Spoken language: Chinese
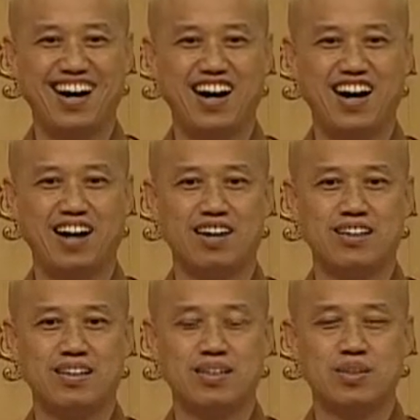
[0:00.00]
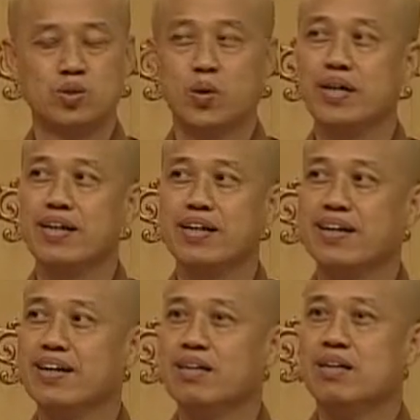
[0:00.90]
啊，所以
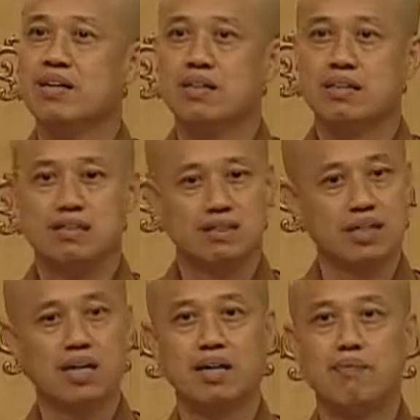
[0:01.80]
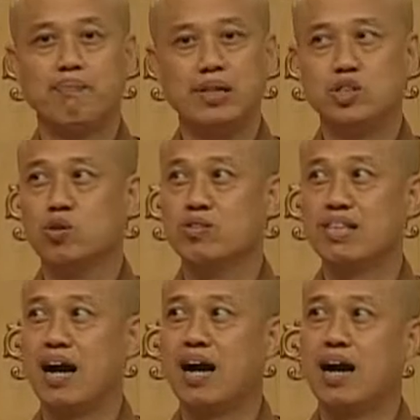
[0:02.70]
呢，这个比丘就
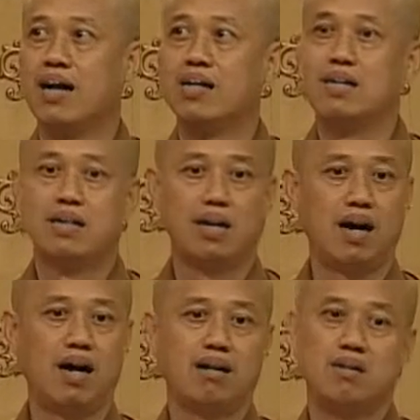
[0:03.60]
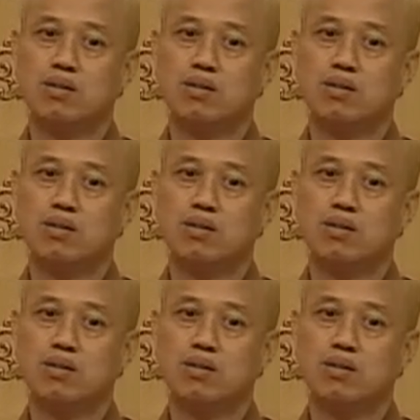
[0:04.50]
讲啊，啊，